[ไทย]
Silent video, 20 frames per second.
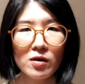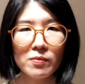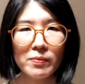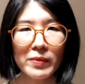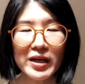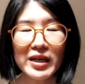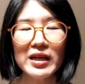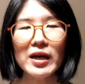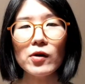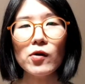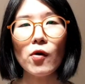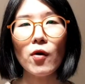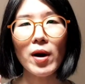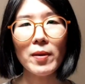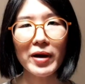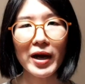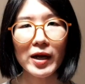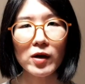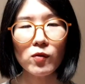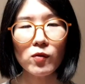มันเหนือกว่าความ
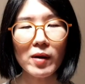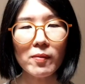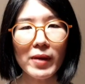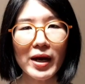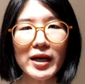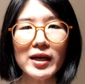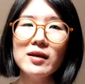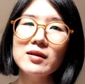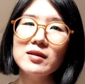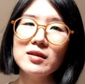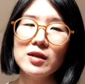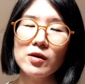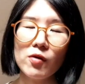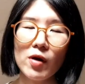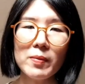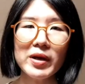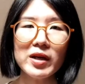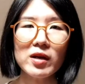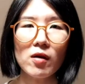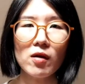คาดหวังไหมหรือว่า
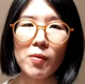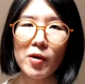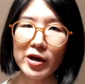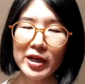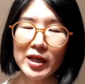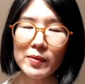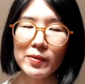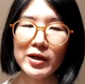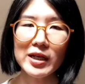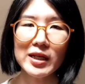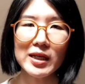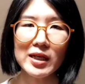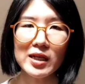มันก็พอดีพอดี